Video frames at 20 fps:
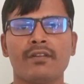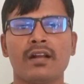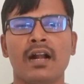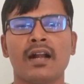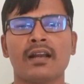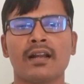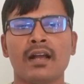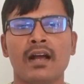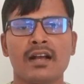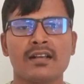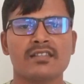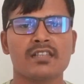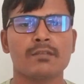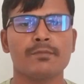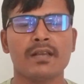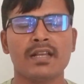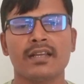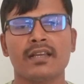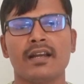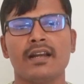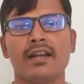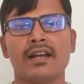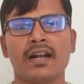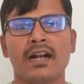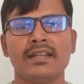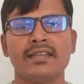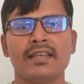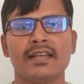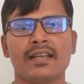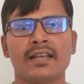फ्लिपकार्ट का एक्सिस बैंक क्रेडिट
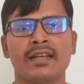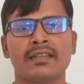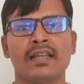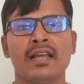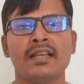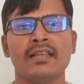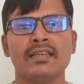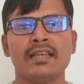कार्ड ये कहता है